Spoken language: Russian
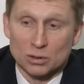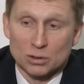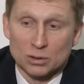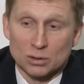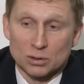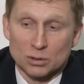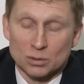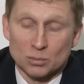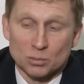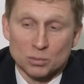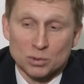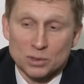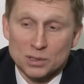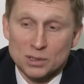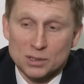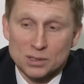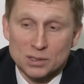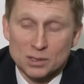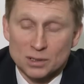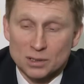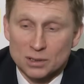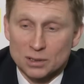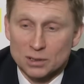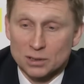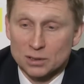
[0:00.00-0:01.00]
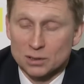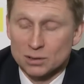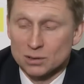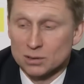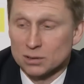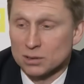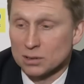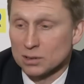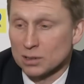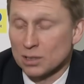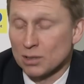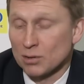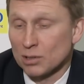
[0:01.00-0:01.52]
э, быстро и
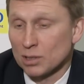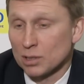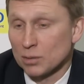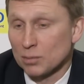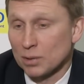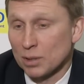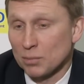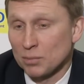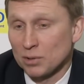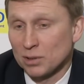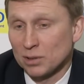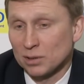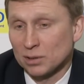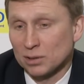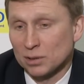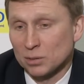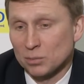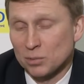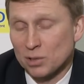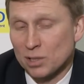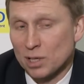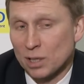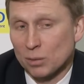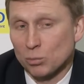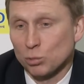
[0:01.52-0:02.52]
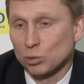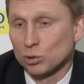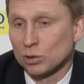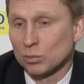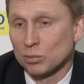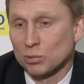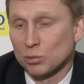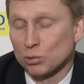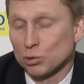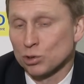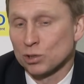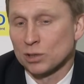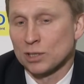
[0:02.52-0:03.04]
создавала момент, и мы как
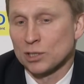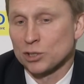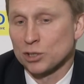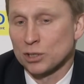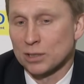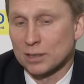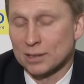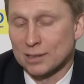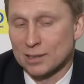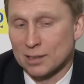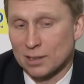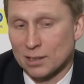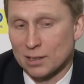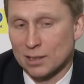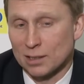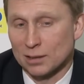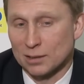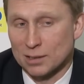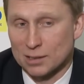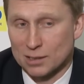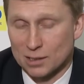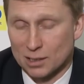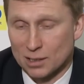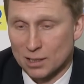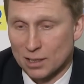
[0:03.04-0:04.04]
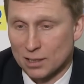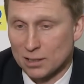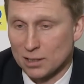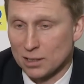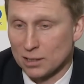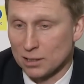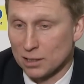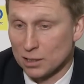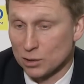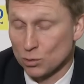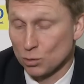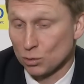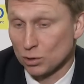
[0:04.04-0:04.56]
будто бы уже начали играть на
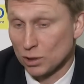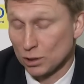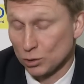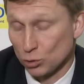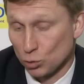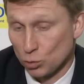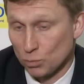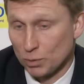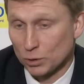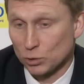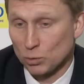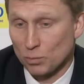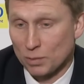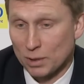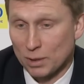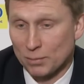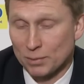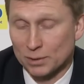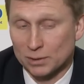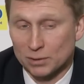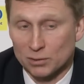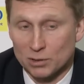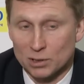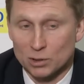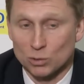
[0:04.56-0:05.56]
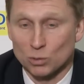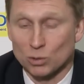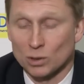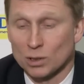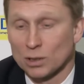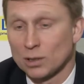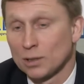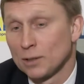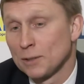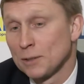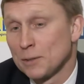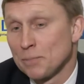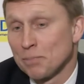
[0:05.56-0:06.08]
сохранение результата, но потом команда вернула,
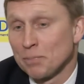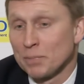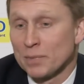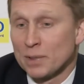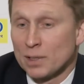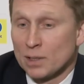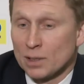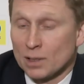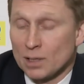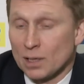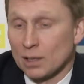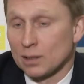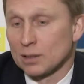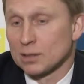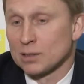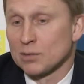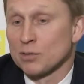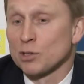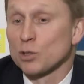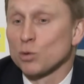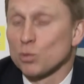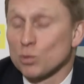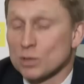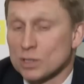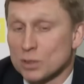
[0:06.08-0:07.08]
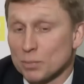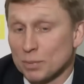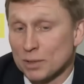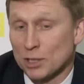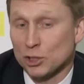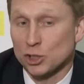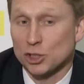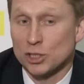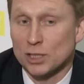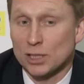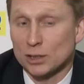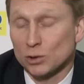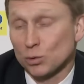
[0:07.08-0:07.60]
как говорится, вернулась на
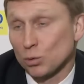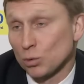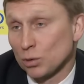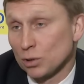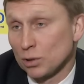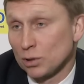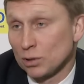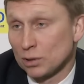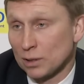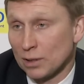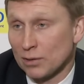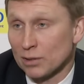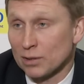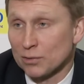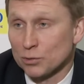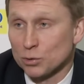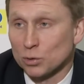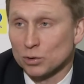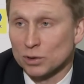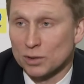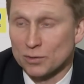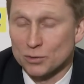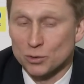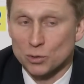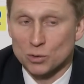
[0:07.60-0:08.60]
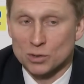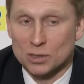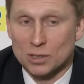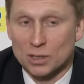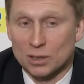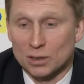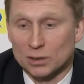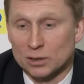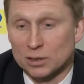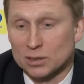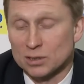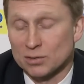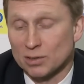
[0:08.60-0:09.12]
площадку, и, наверное, все-таки все
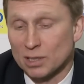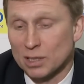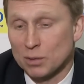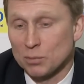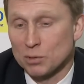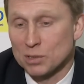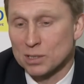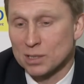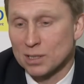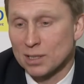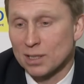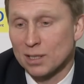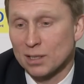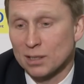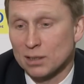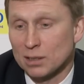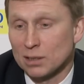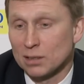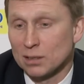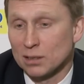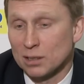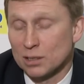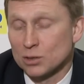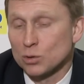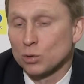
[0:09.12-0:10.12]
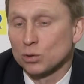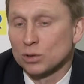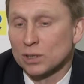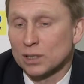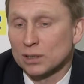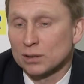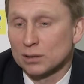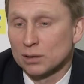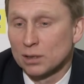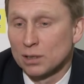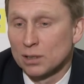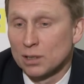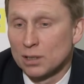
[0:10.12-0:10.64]
стало на свои места, и
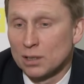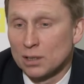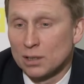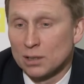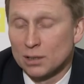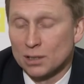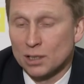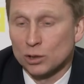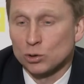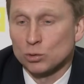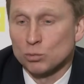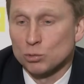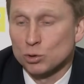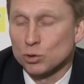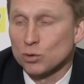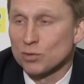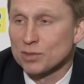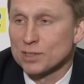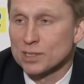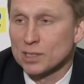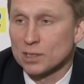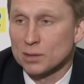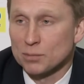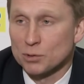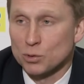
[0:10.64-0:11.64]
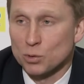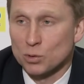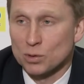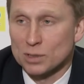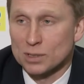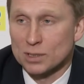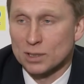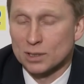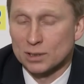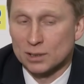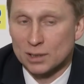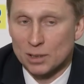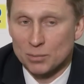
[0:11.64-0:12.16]
результат, я думаю, что в целом
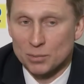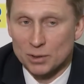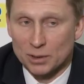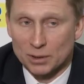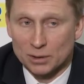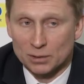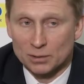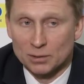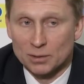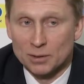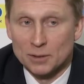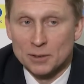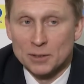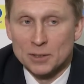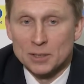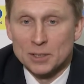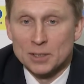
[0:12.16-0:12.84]
сегодня закономерен.